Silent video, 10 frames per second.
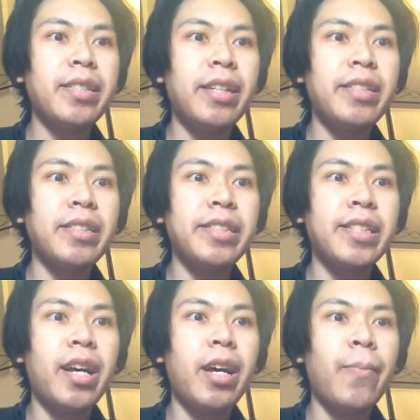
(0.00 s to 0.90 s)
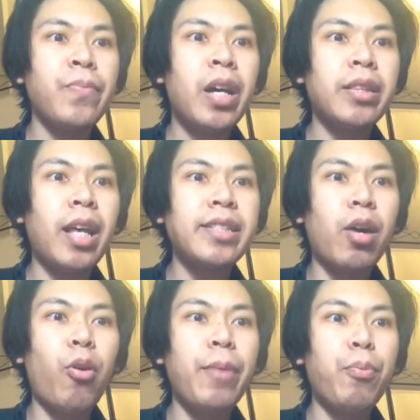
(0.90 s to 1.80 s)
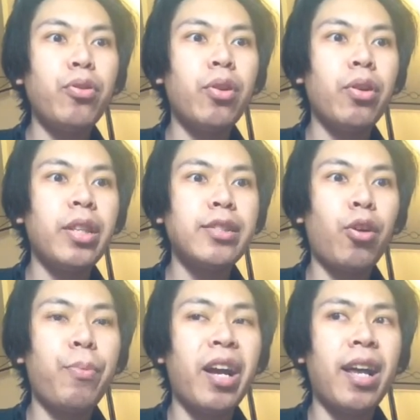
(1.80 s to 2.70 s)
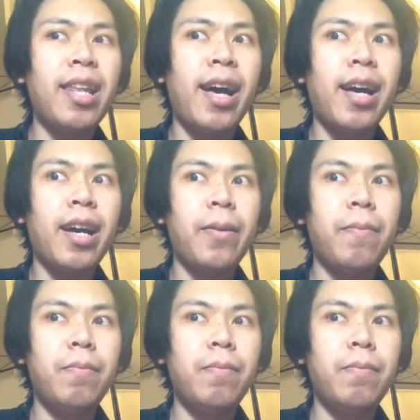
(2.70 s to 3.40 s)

sa isa't isa. Ang tasa ko ay puno ng sobra galak